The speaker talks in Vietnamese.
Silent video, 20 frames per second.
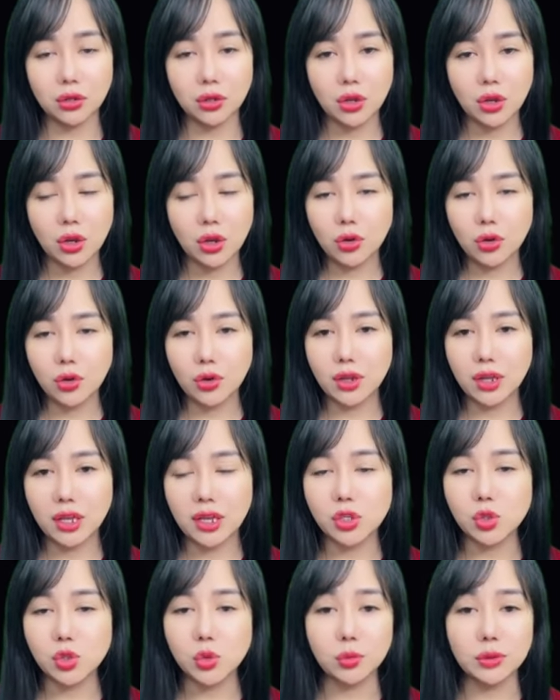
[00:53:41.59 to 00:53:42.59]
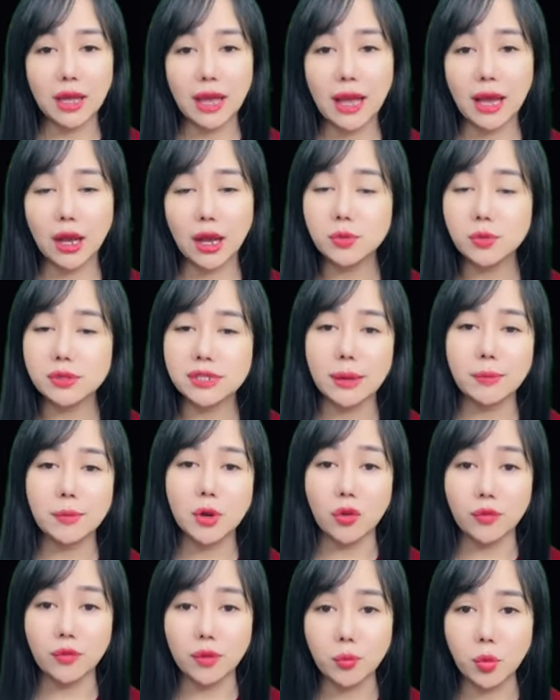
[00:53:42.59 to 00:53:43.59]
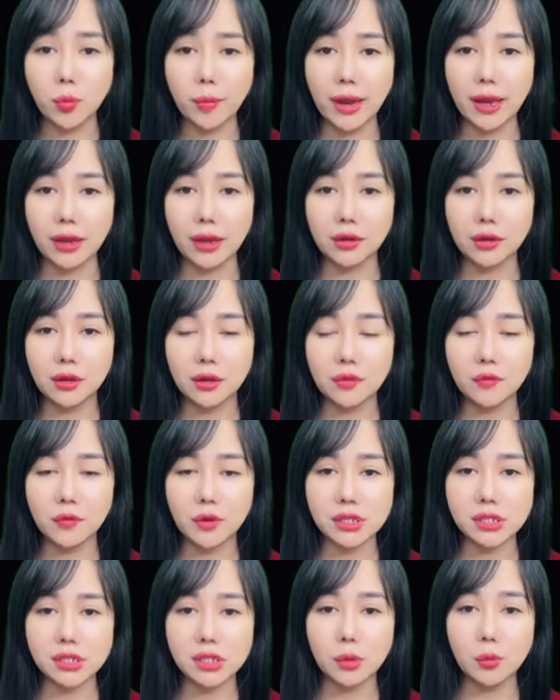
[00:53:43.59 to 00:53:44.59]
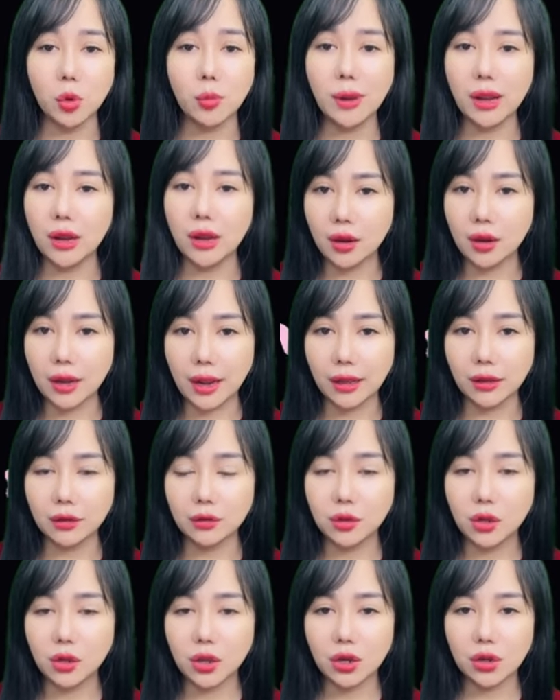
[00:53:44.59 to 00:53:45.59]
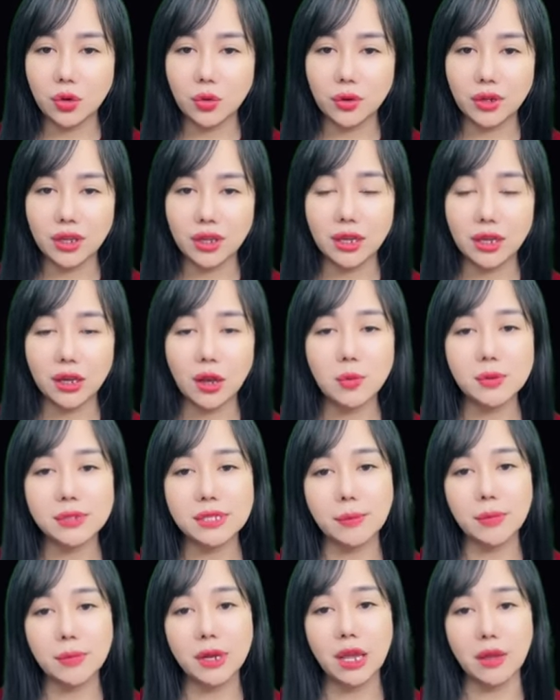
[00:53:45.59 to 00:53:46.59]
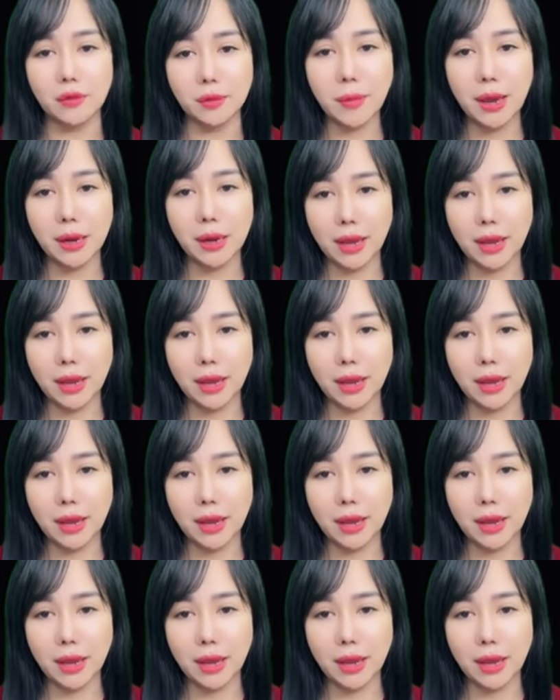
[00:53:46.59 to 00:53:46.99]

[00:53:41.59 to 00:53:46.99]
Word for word: Hắn vì cô mà bị thương, vì cô mà nằm viện, chẳng có lý do gì để cô bỏ mặc hắn.